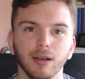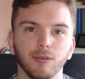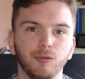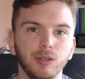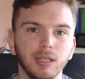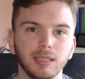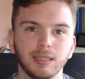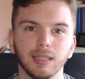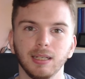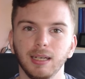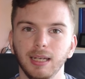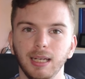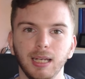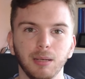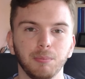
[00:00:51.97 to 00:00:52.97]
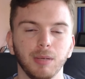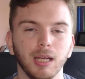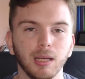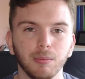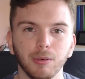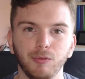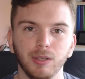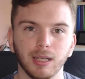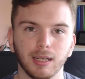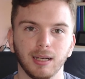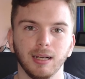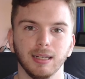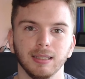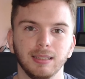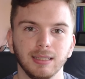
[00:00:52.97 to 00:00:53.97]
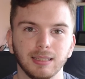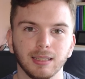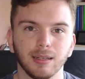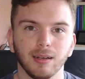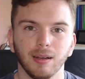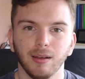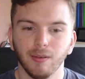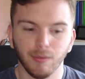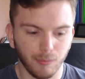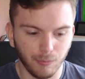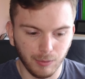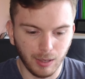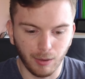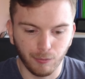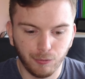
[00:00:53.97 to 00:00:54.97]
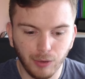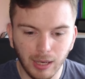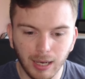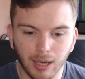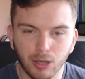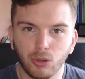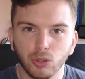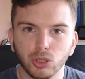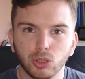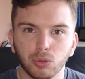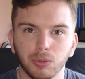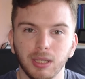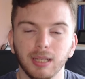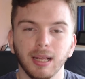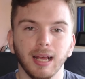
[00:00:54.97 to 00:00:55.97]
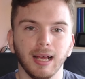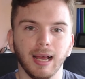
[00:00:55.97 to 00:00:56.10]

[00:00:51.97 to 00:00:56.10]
wie sie eben immer wieder diese ja, Fehler konstruieren.